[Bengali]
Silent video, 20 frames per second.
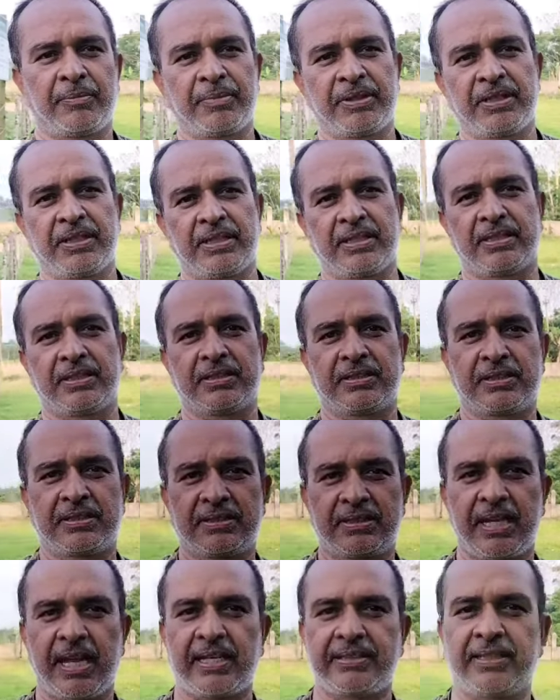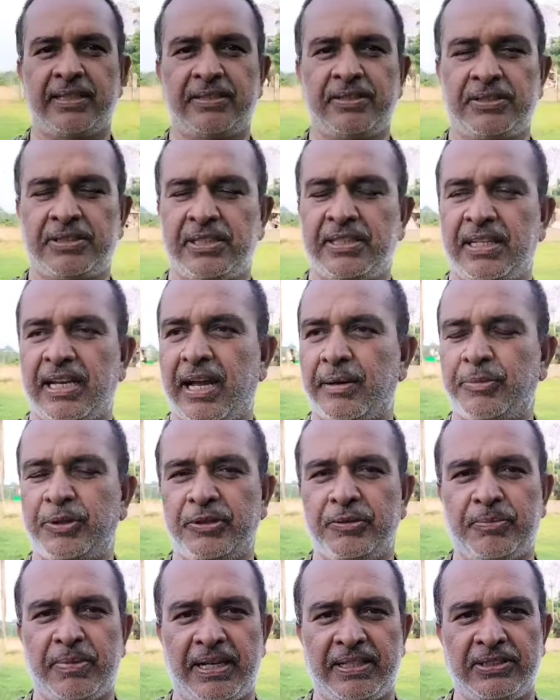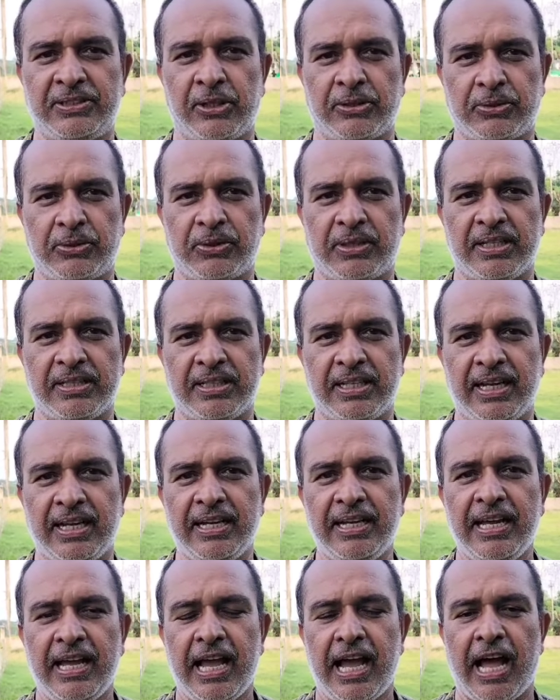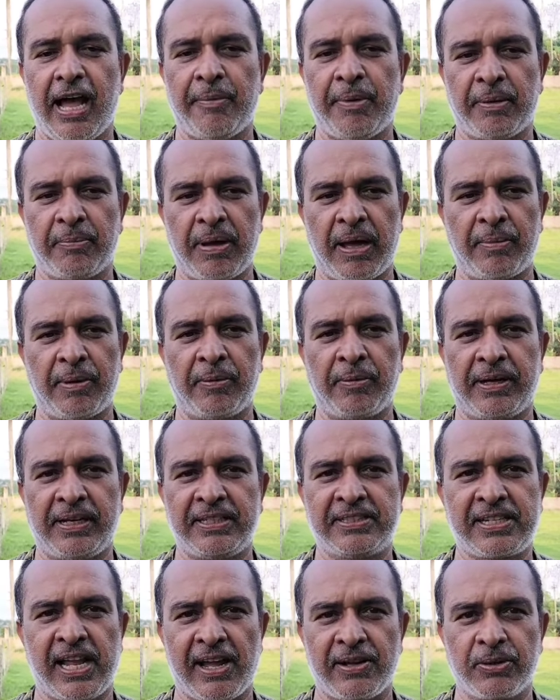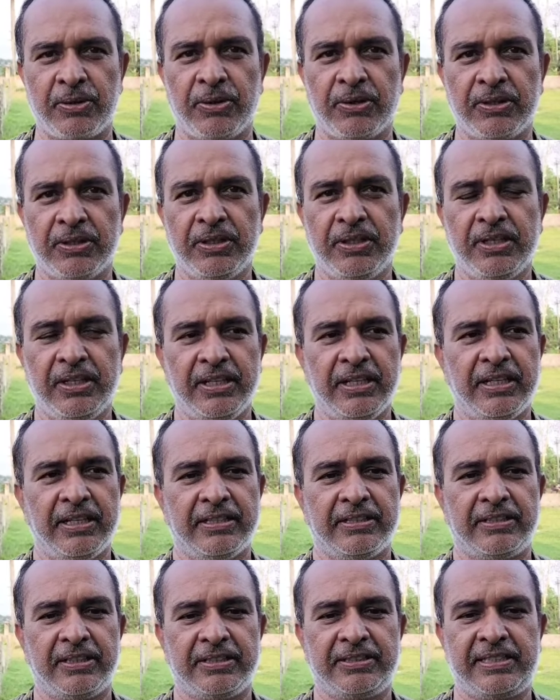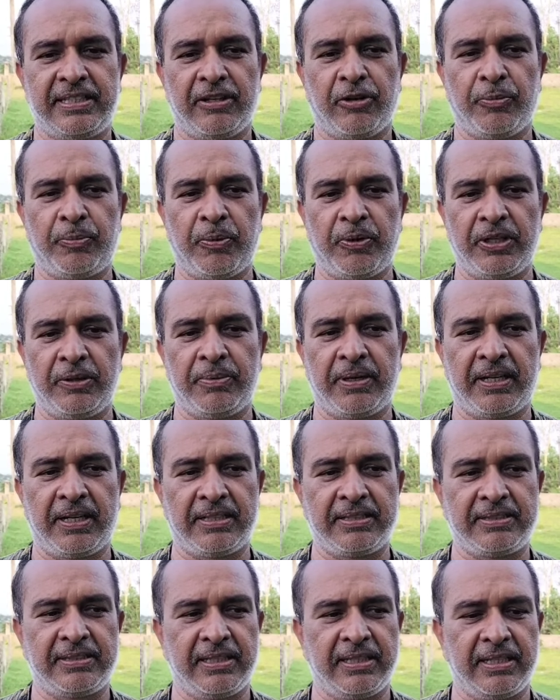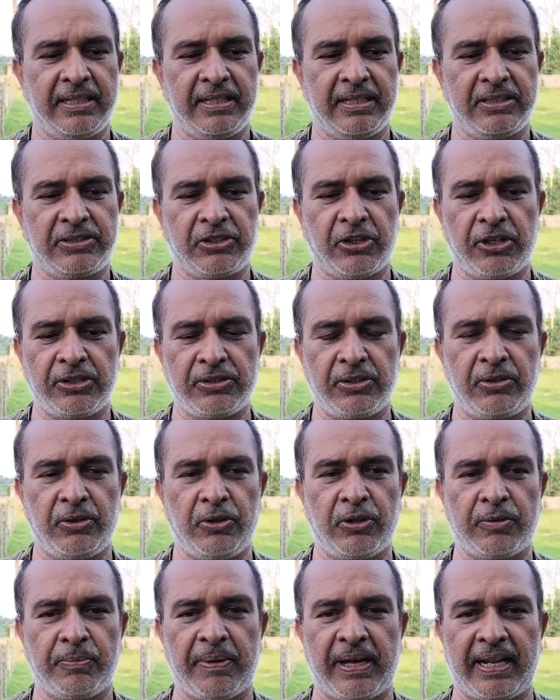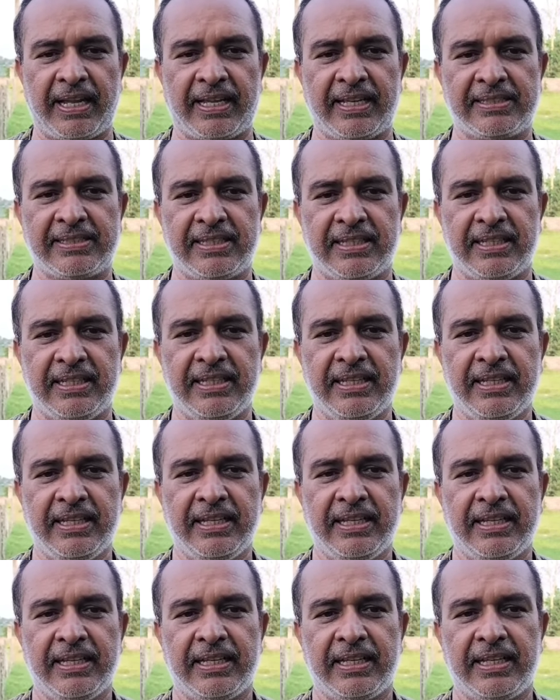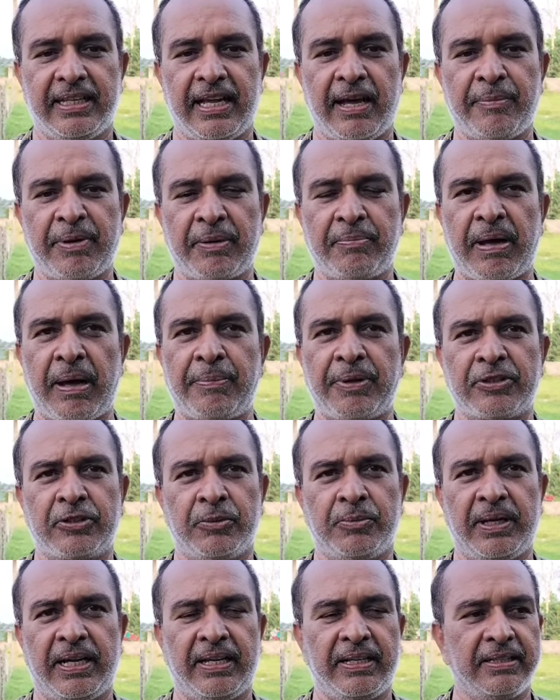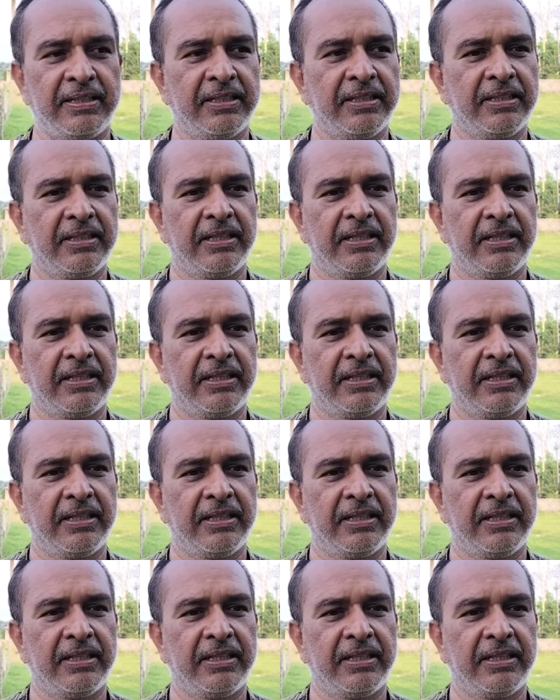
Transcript: আমি শাহাদাত হোসেন লাবু বাড়ি সপ্তকান্দা আমার মামা বাড়ি সাঙ্গর তো যে পরিবারের যে ছয়জন লোক মারা গেছে আমার মামাতো ভাইয়ের